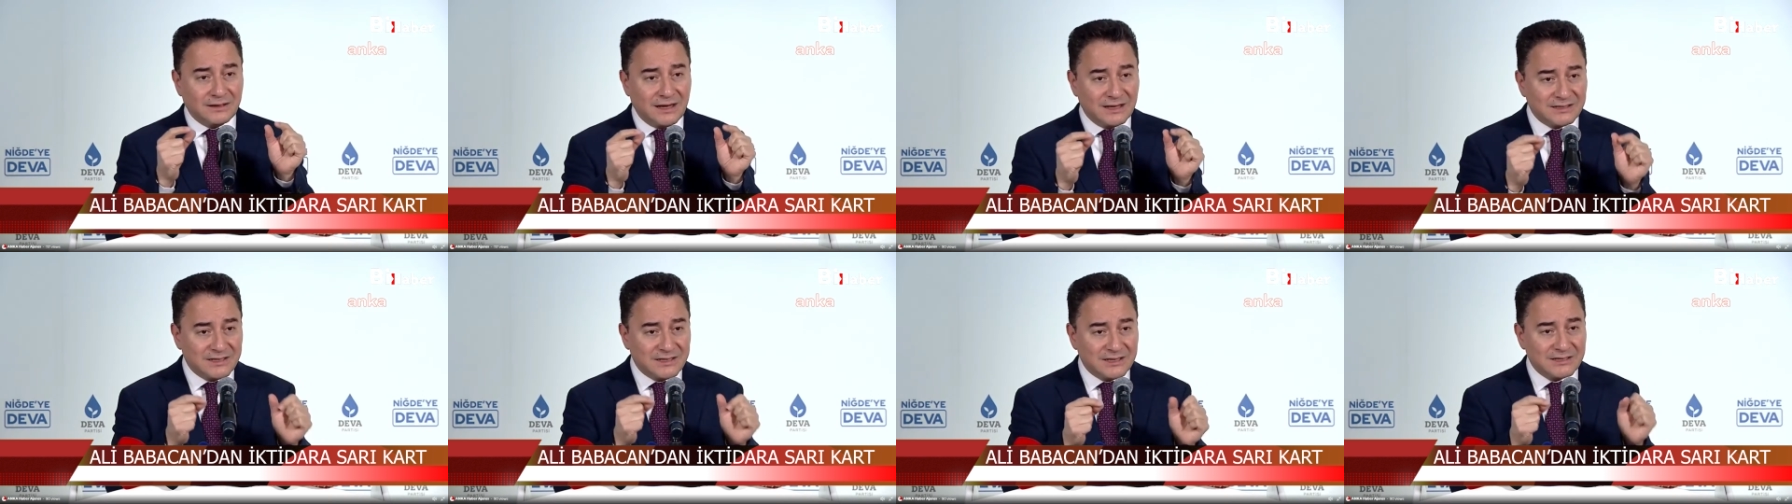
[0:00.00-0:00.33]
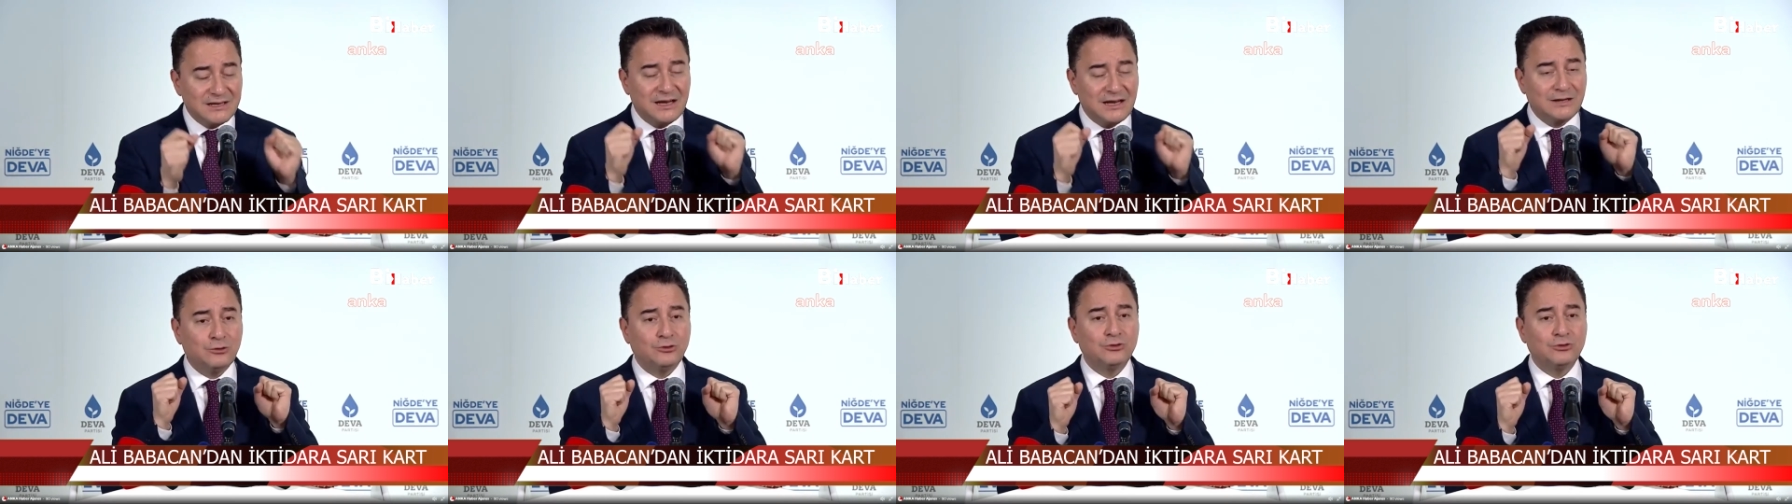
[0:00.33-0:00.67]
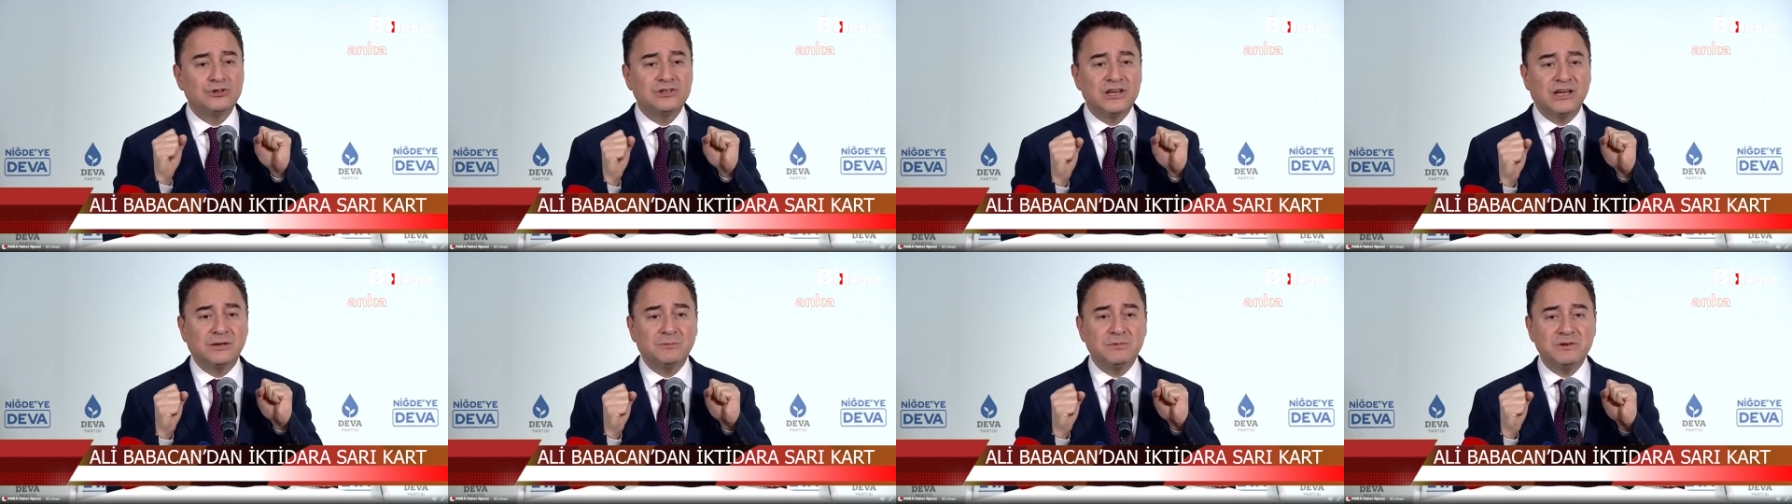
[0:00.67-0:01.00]
Gazeteciler de
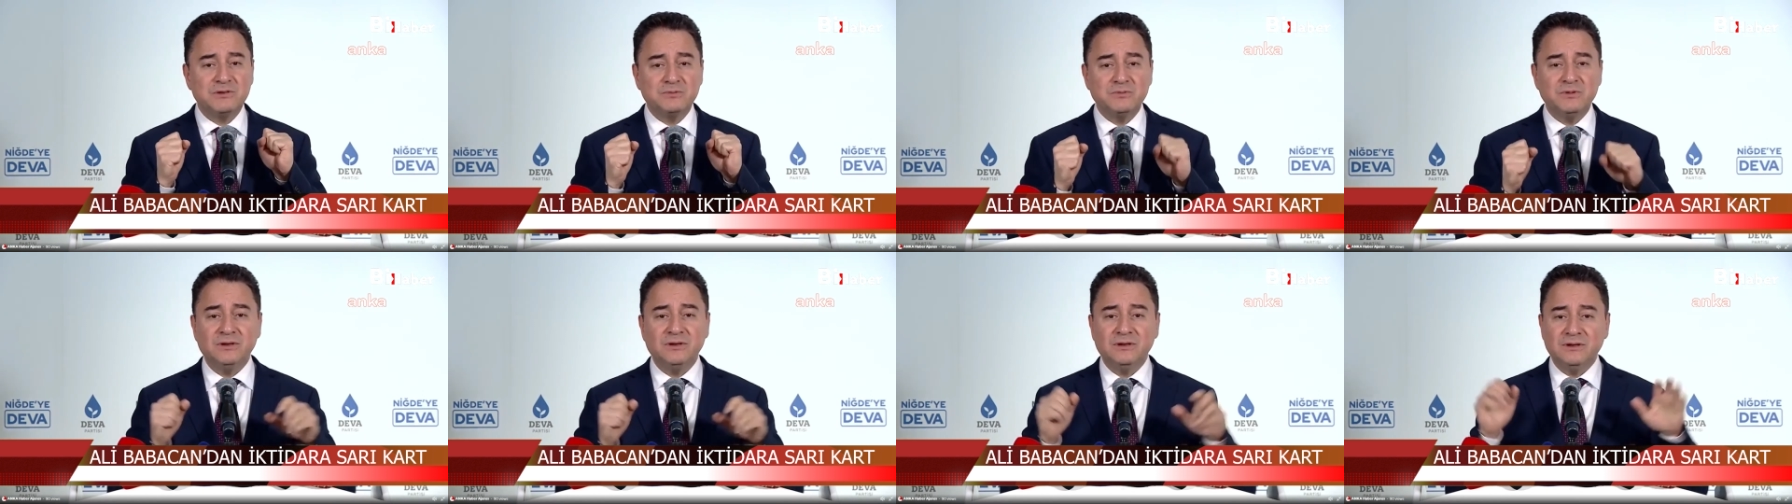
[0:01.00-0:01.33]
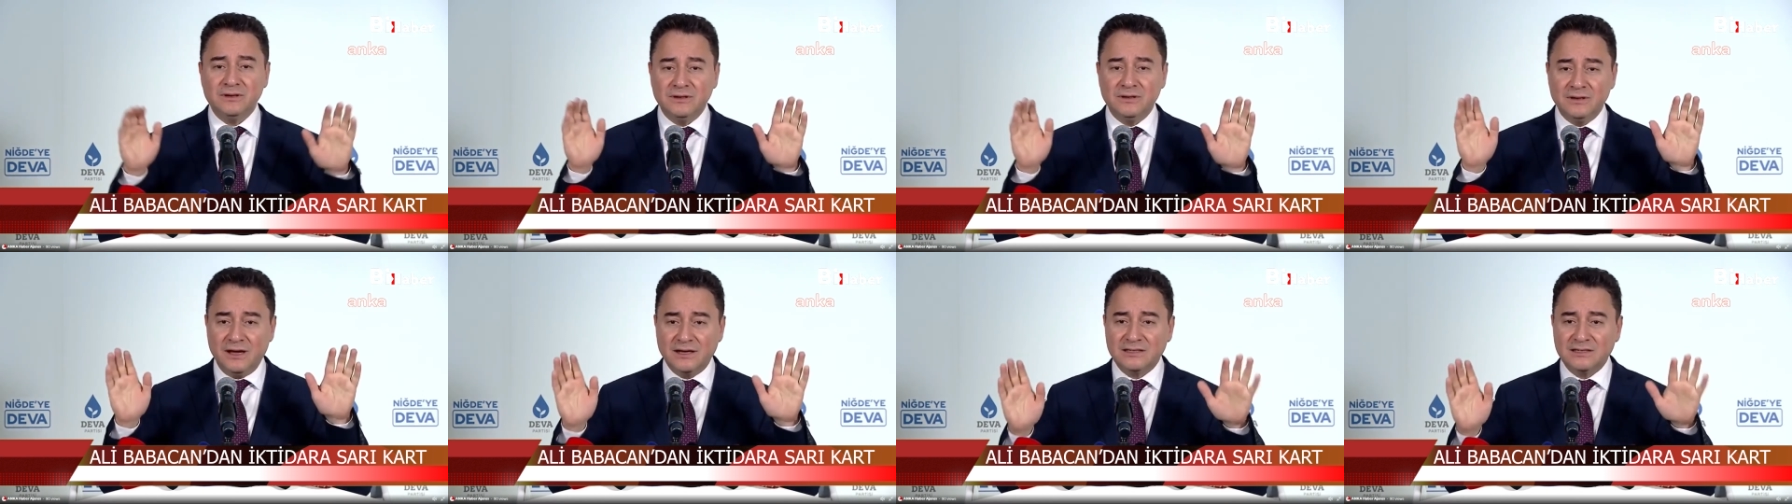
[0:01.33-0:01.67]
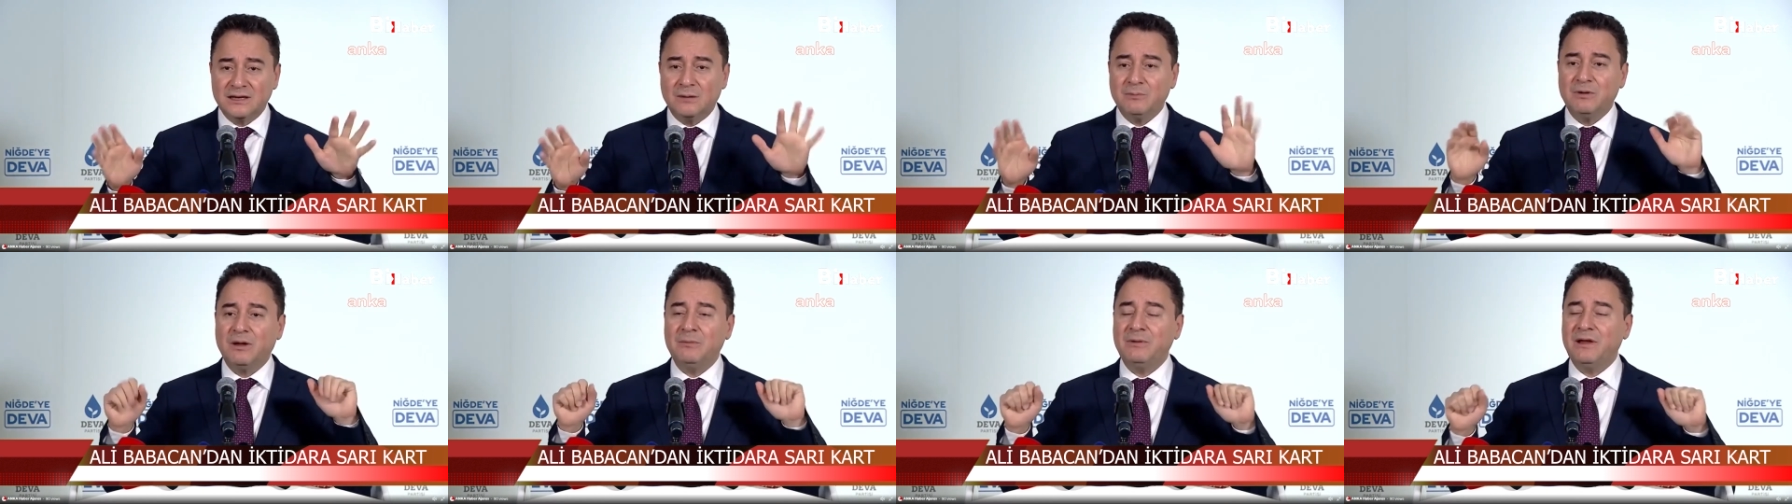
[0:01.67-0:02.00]
onu çekmiş mi?
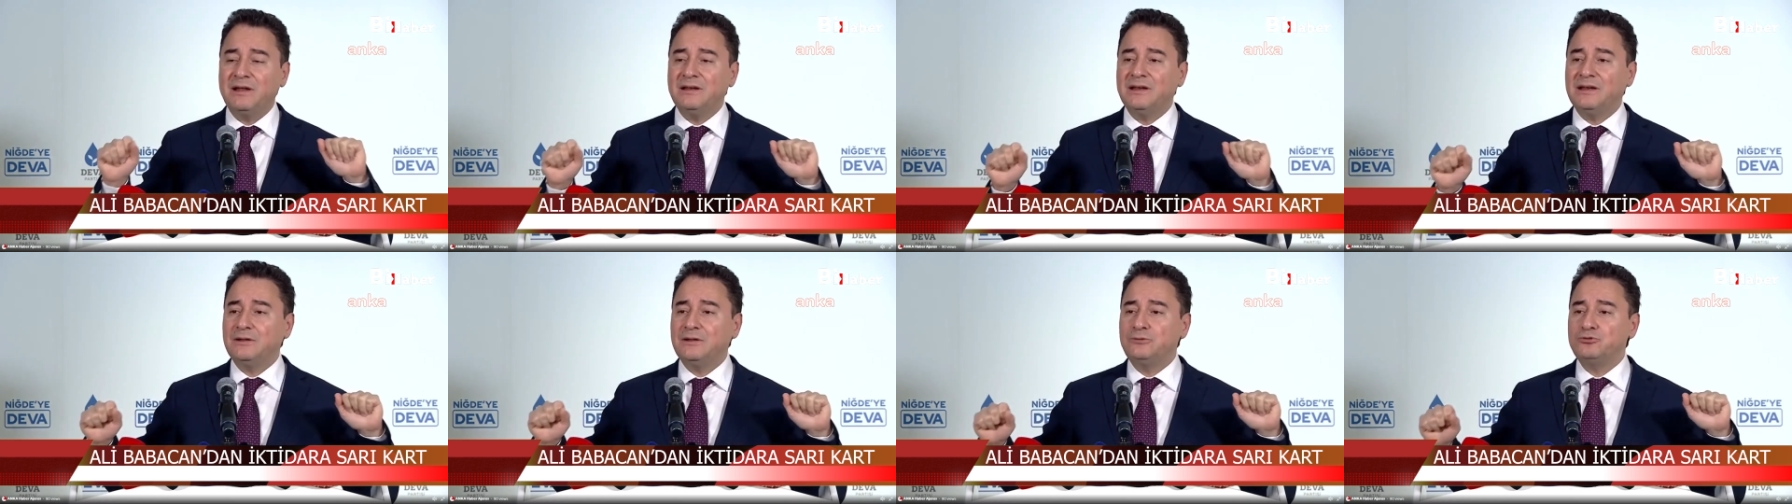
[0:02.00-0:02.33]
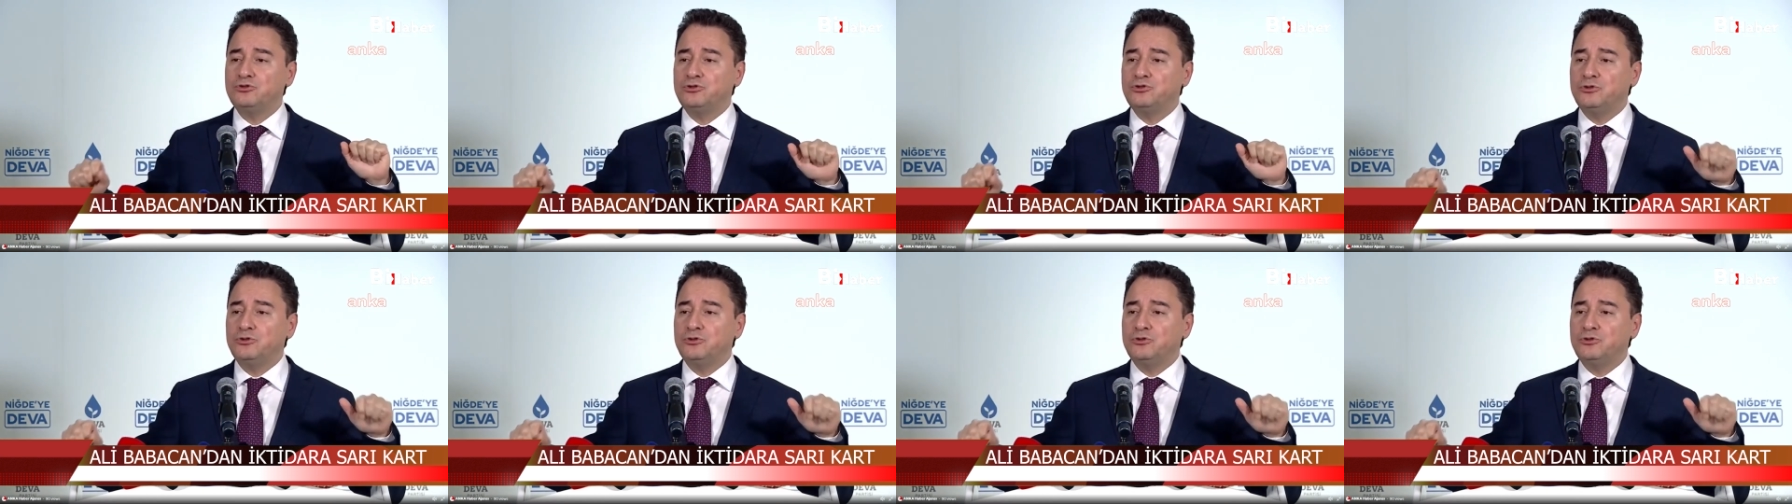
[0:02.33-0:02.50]
Akşam haberlere